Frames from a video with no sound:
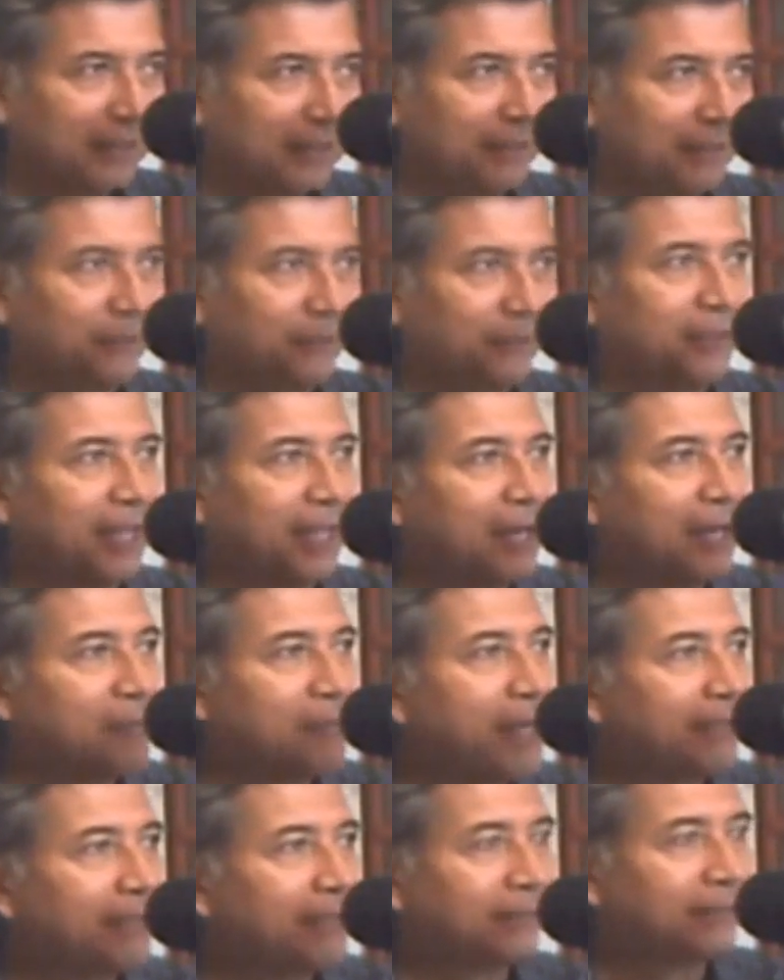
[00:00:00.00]
Y
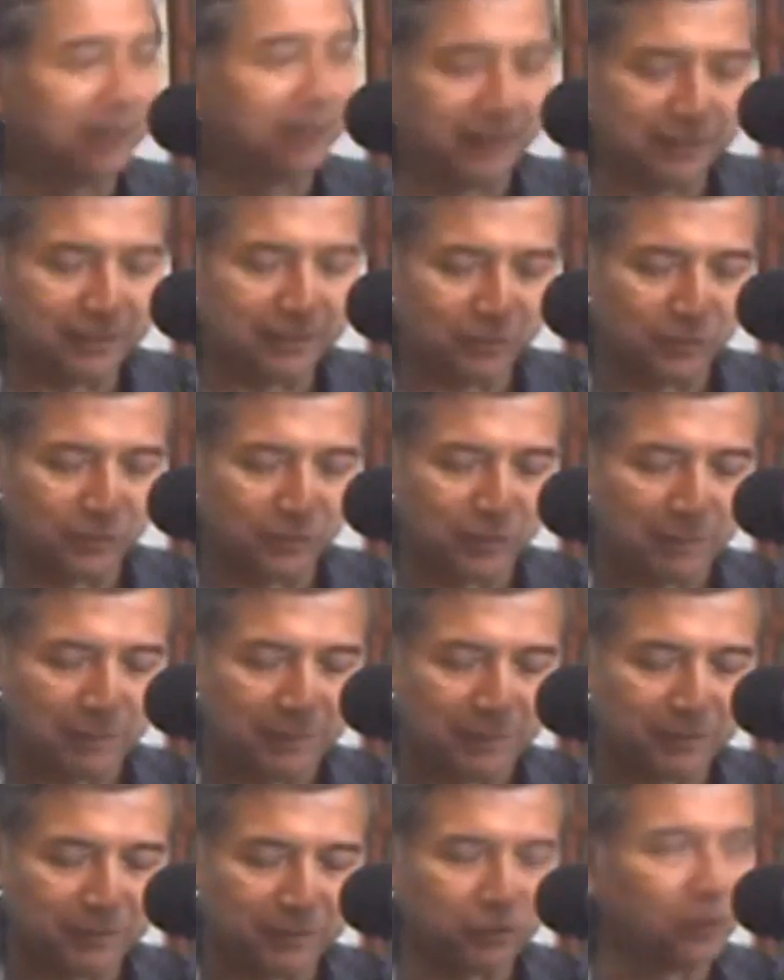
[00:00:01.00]
finalmente, cuando
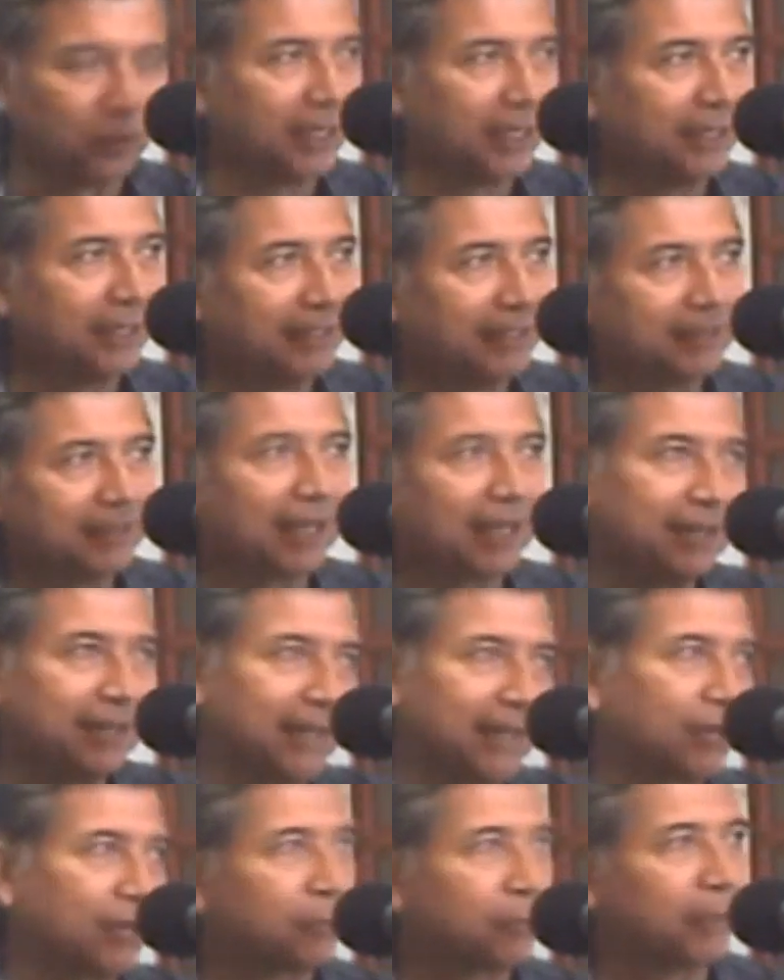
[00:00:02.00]
la persona dice
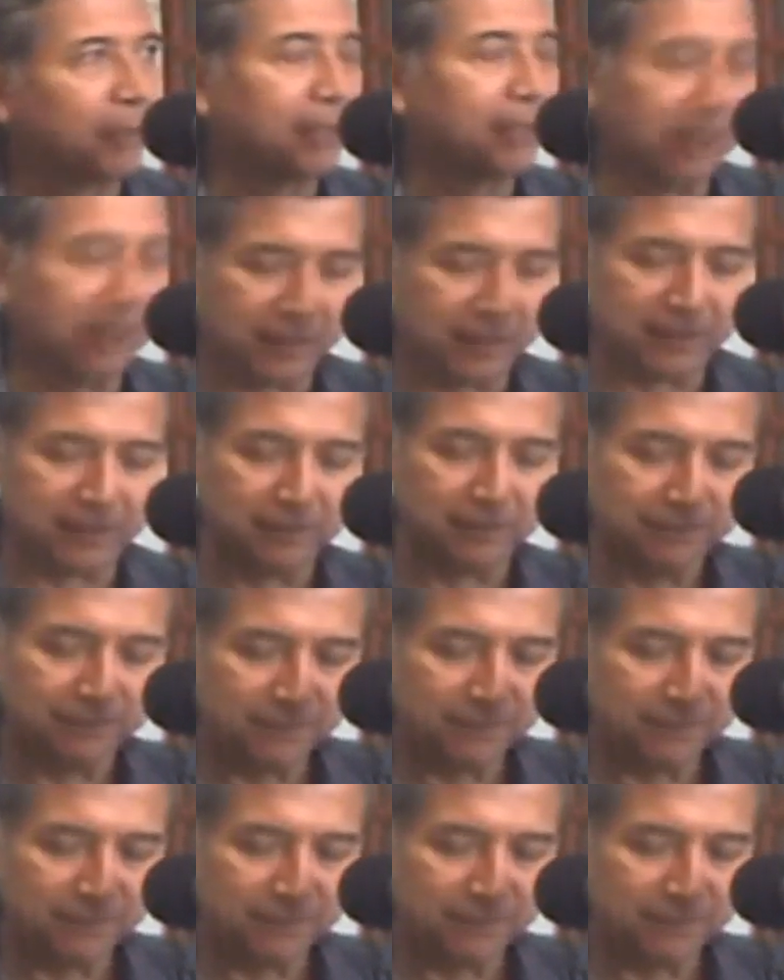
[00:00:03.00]
ganar o perder,